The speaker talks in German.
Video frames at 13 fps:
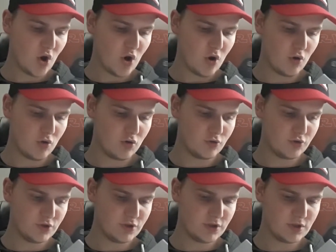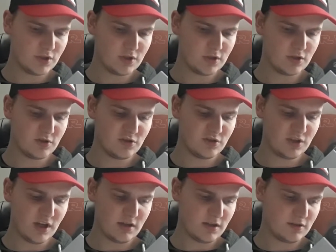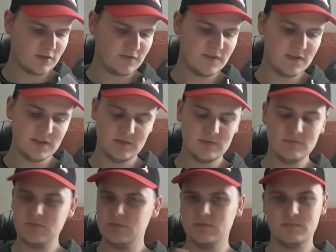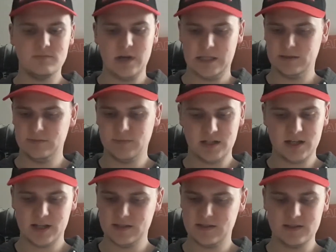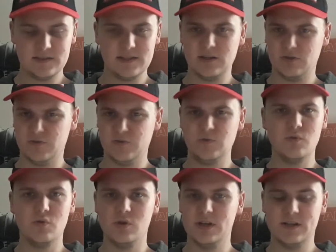Und äh, ja, also ich finde, man, man kann es sich auch so holen.